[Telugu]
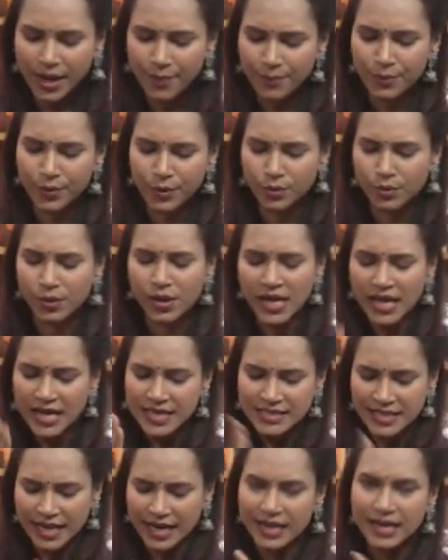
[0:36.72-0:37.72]
ఎప్పుడు
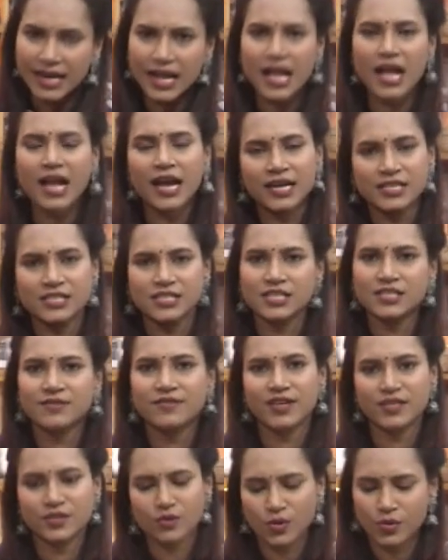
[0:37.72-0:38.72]
సన్నగా కట్ చేసి
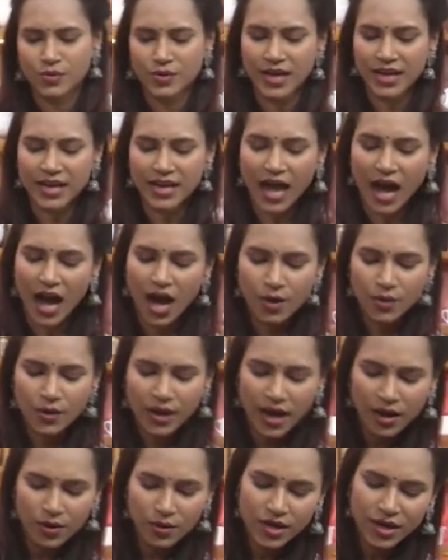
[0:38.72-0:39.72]
వేసుకోకుండా ఇలా ఆకులు
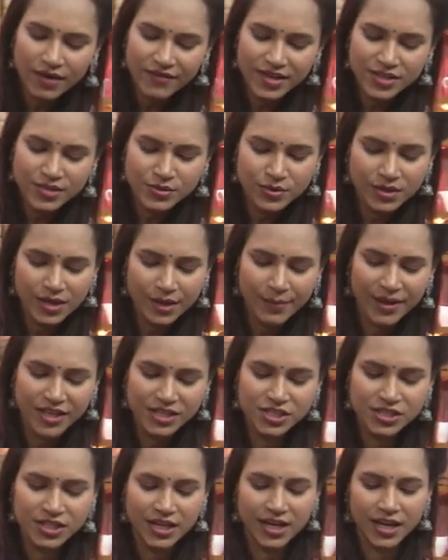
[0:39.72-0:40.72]
ఆకులుగా వేసుకుంటే
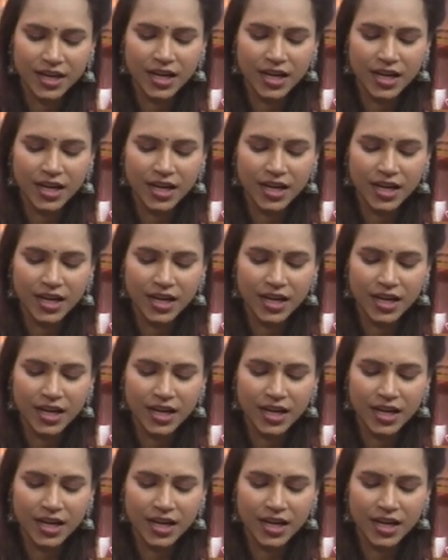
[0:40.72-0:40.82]
మంచిదండి